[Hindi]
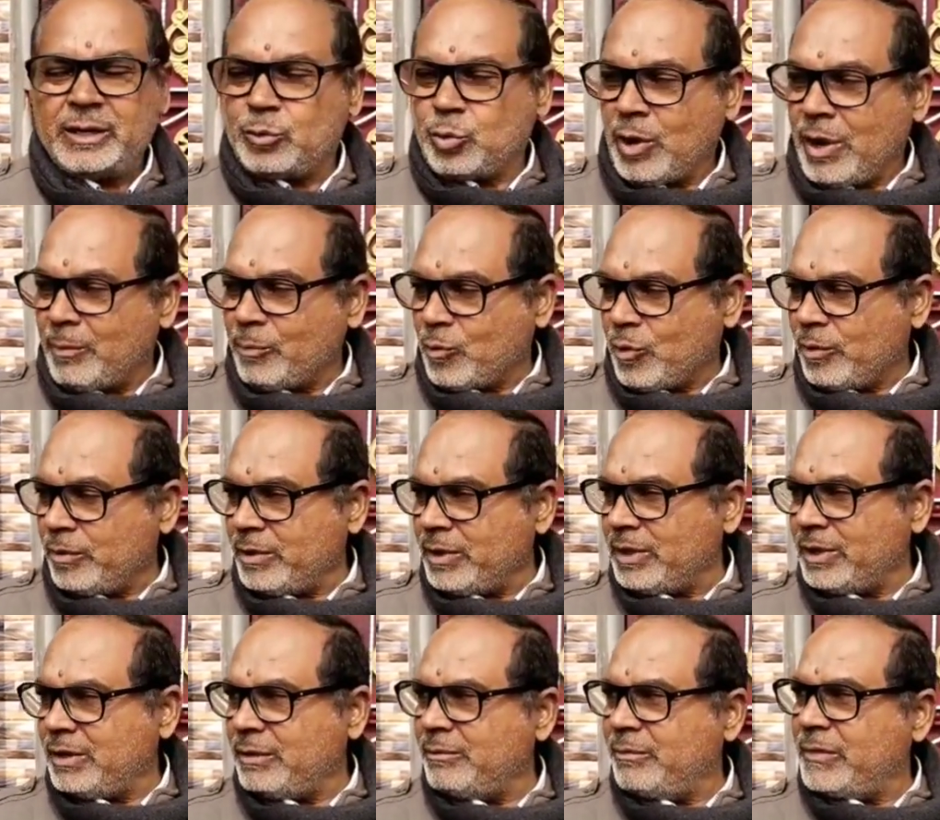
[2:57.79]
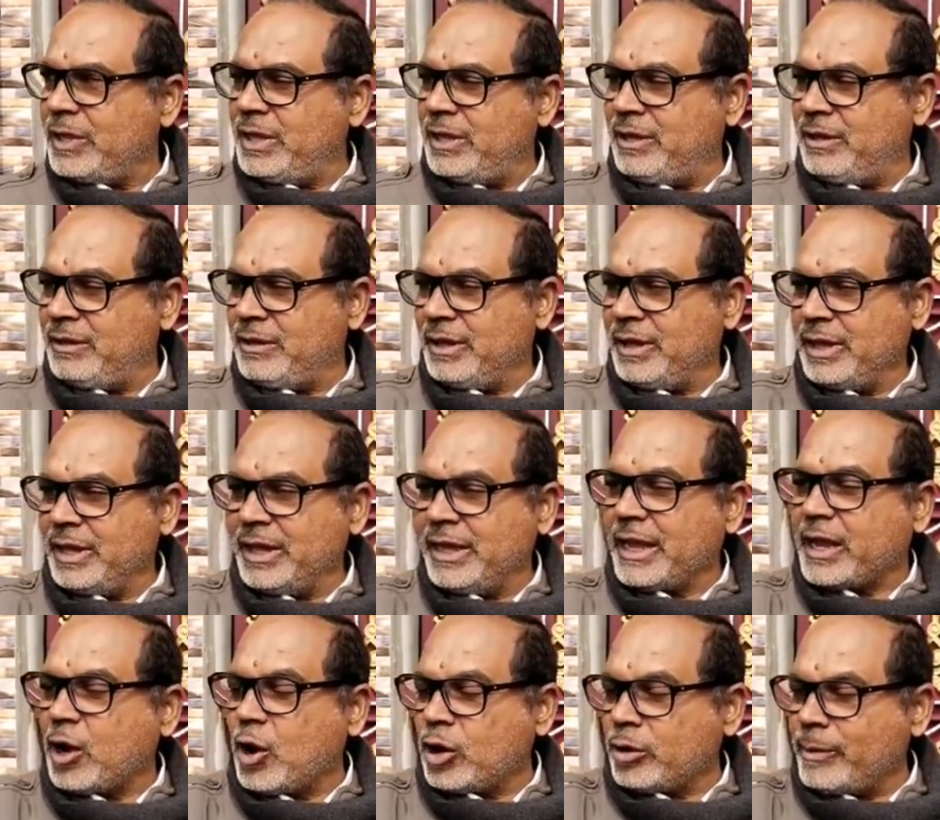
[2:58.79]
तो हमको
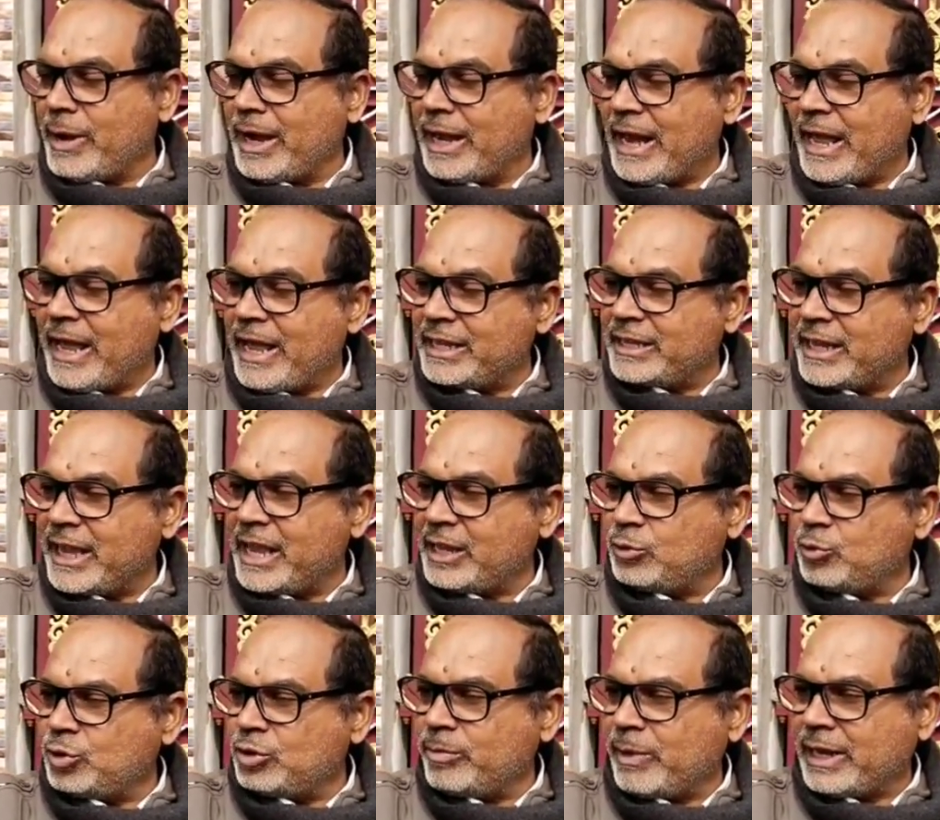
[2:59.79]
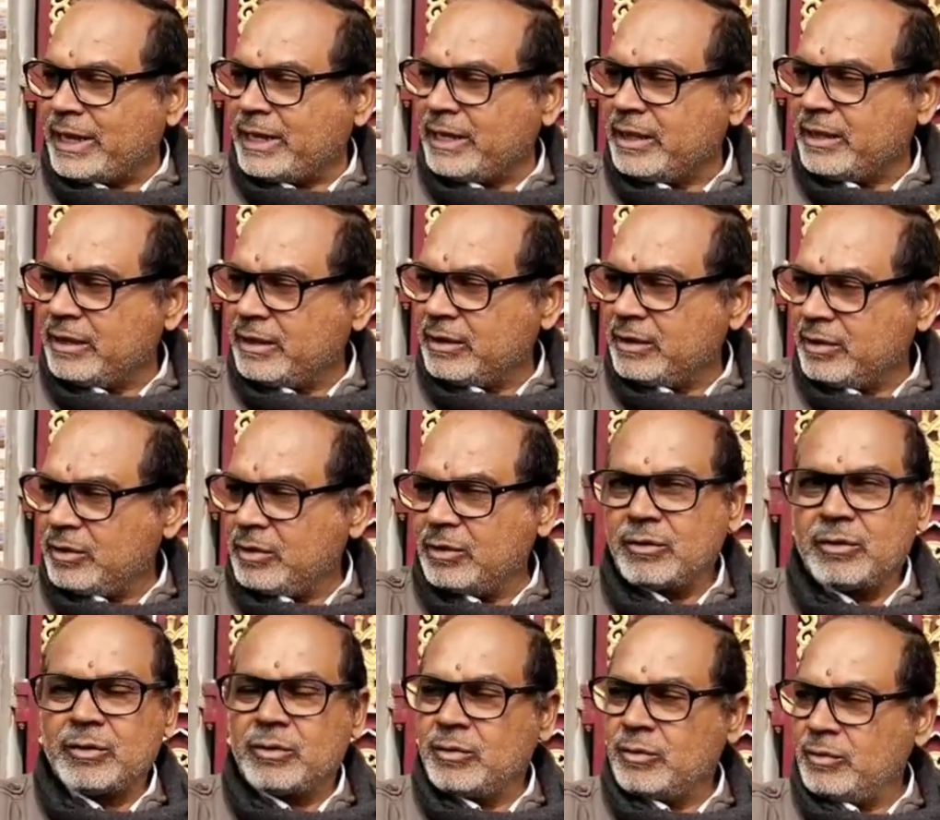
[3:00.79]
ये कौन मोहल्ला है ये दूध की नाम तोर
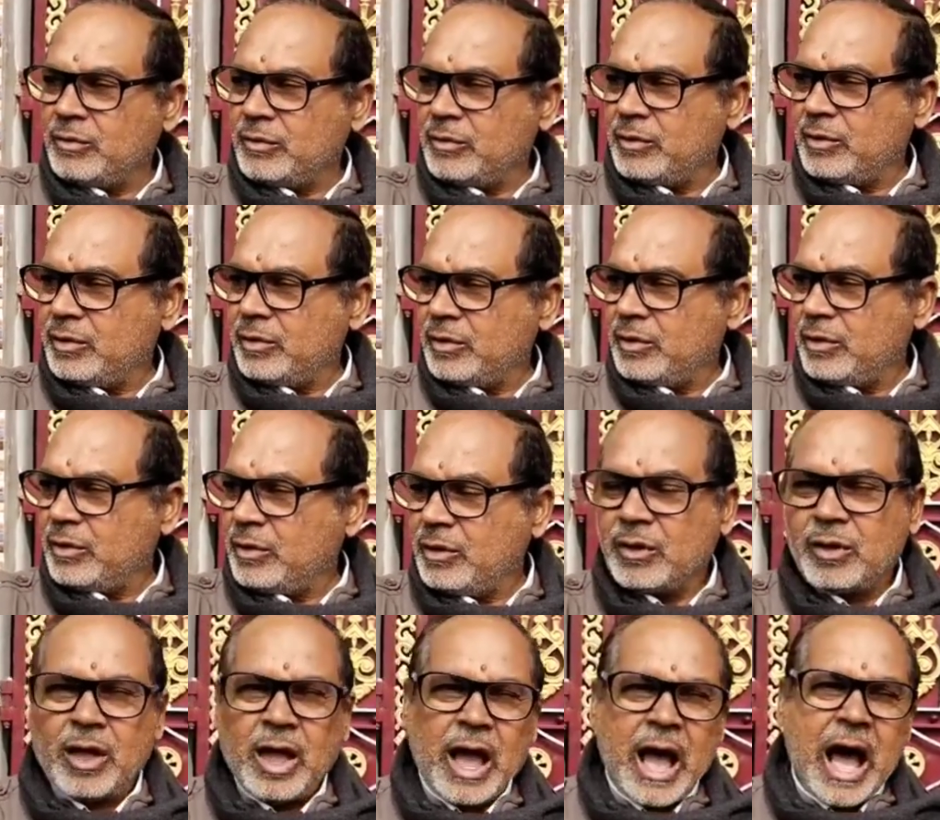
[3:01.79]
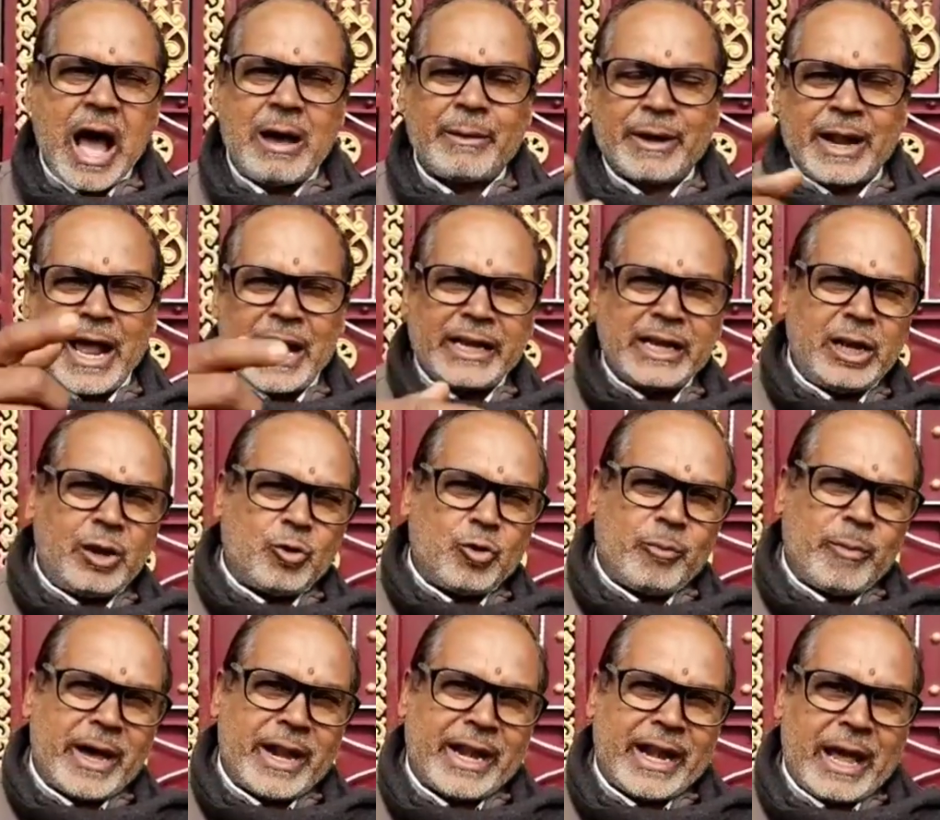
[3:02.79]
नाम की नाम तोर की होला अनिल
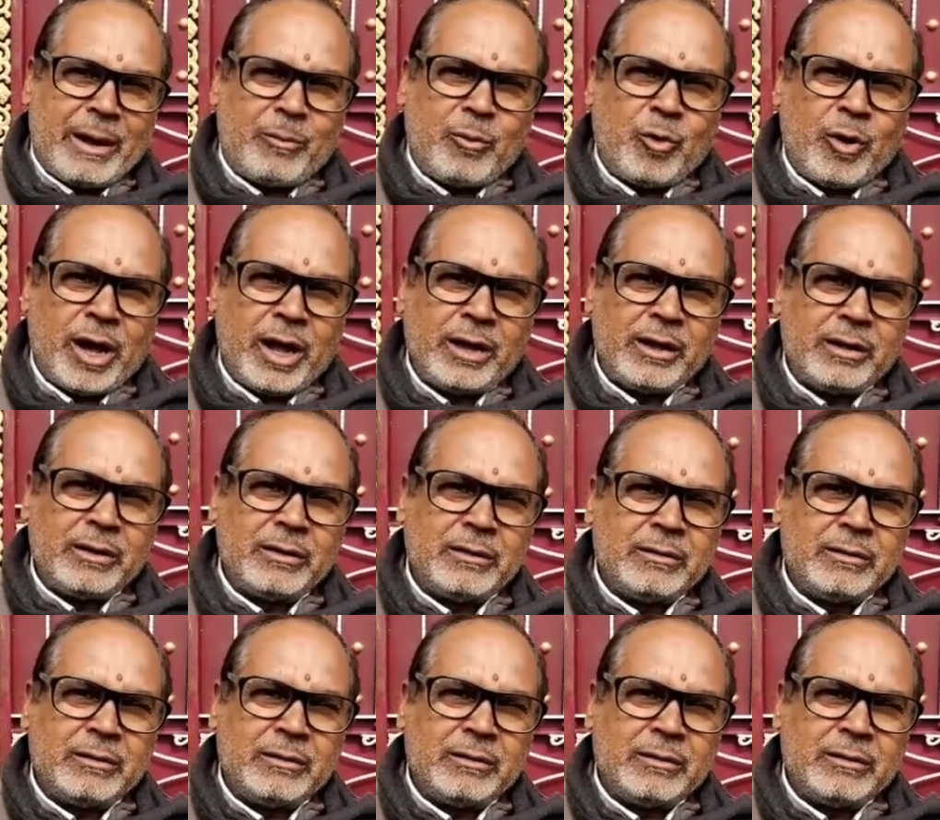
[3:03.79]
कुमार नाम